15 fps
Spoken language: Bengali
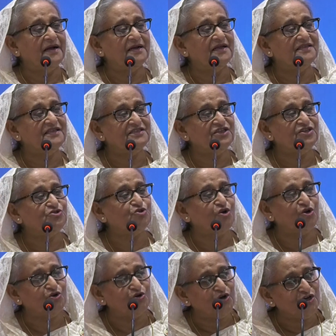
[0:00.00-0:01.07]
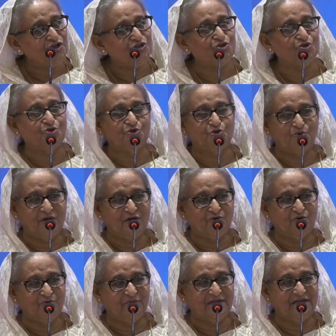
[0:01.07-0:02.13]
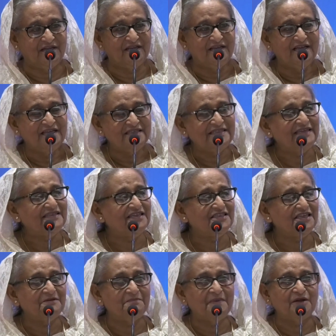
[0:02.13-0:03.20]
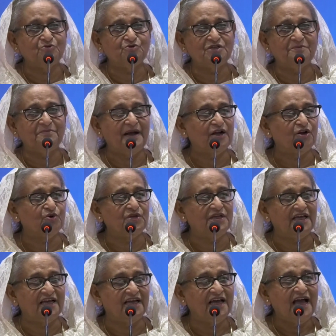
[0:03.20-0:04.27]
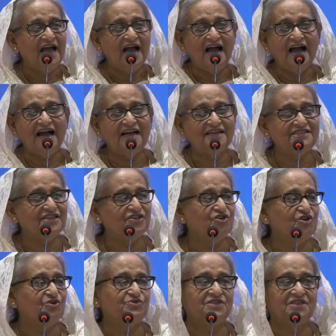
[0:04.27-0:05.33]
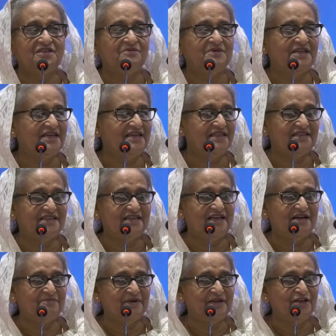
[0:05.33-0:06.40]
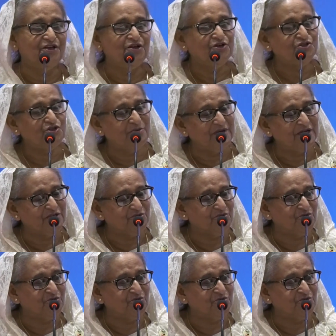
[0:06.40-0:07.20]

বাংলাদেশের জনগণের জন্য দোয়া করবেন যে দেশের মানুষের ভাগ্য নিয়ে আর যেন কেউ ছিনিমিনি খেলতে না পারে সবাইকে